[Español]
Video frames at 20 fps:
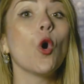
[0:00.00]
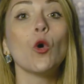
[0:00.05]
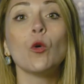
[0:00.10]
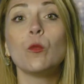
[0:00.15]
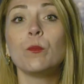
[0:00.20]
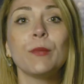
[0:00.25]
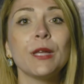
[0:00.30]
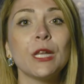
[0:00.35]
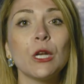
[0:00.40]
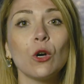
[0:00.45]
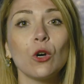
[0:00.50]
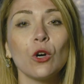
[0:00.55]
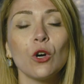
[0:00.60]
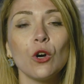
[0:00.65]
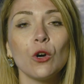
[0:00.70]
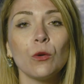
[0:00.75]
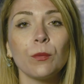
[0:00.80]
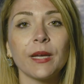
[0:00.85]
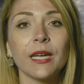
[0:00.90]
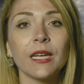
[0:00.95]
Un vino
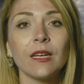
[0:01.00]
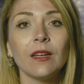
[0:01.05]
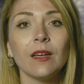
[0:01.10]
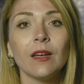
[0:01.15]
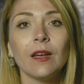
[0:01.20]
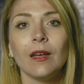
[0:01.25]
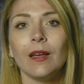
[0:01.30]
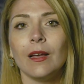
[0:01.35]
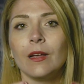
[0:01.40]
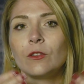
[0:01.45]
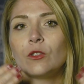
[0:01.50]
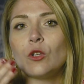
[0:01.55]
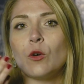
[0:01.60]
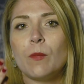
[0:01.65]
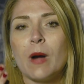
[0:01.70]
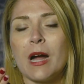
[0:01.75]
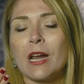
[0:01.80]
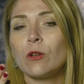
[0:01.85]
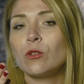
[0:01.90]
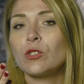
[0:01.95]
joven,
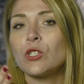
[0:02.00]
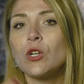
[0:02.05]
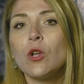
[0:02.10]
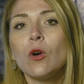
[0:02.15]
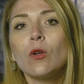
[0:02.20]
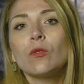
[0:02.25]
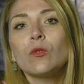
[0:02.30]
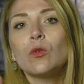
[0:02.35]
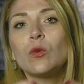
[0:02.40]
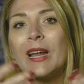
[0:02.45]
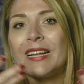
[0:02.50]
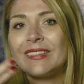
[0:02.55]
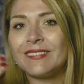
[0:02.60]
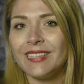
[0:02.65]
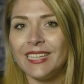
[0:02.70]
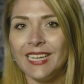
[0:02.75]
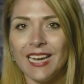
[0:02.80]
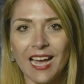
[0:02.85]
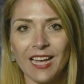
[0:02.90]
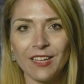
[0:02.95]
tomároslo
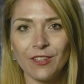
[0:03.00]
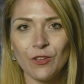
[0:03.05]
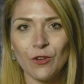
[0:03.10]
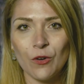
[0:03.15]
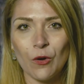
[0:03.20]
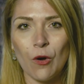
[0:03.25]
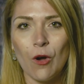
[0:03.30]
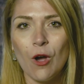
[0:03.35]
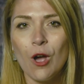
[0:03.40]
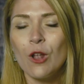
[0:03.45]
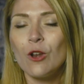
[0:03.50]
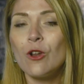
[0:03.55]
durante el año.